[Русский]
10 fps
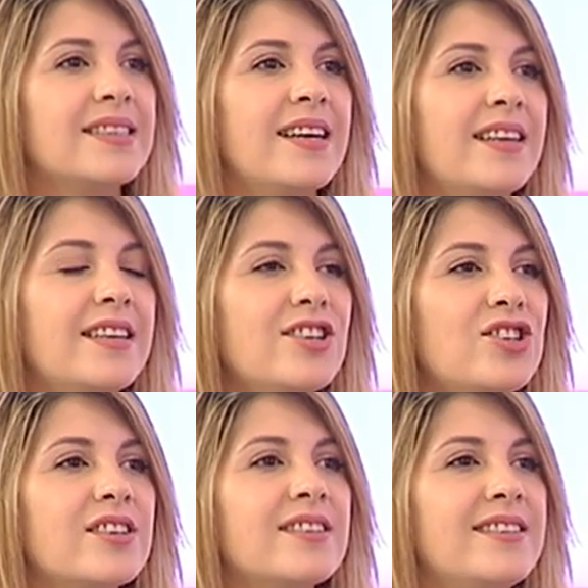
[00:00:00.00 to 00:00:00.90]
«Знай
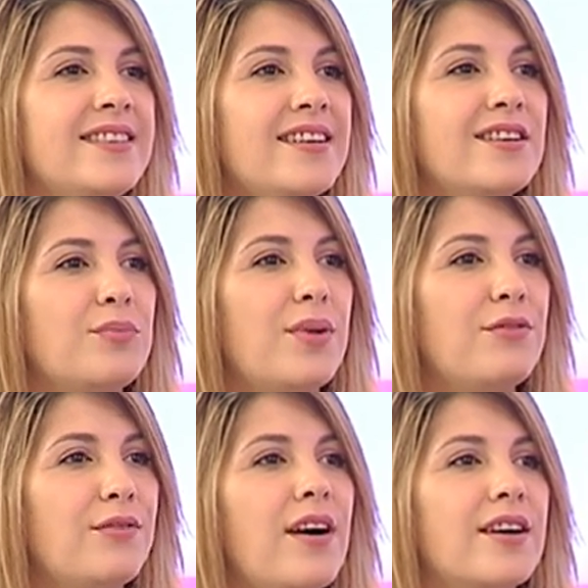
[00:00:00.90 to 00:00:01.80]
наших» сделан по
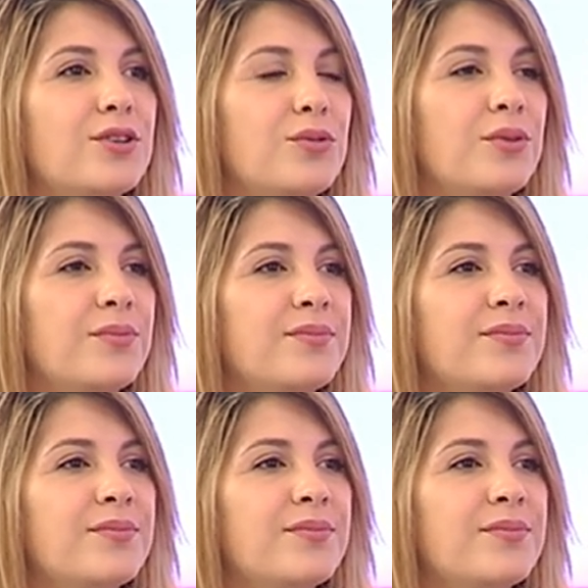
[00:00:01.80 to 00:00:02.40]
факту?